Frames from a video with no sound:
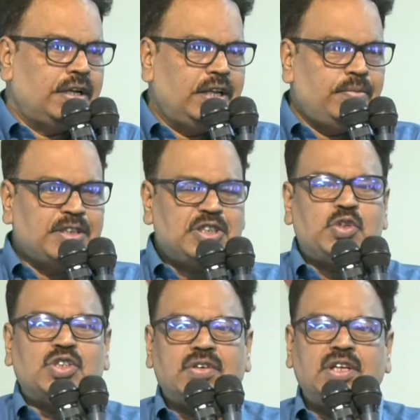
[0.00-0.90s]
నీ మంచి
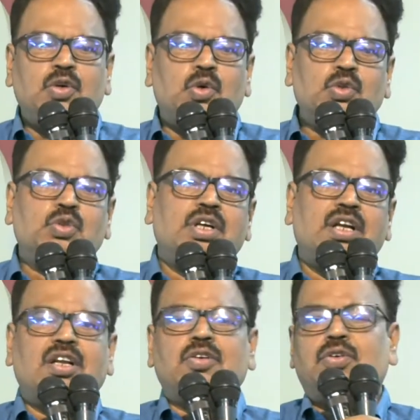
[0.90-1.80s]
కోసమే నిన్ను
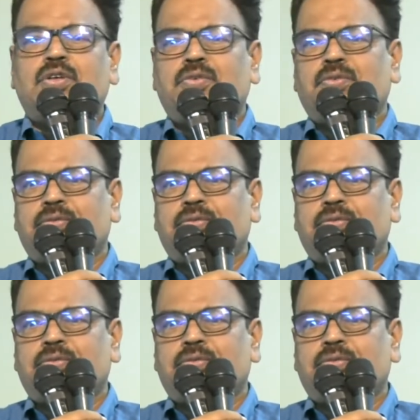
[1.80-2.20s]
కొడుతున్నాడని అనుకుంటావు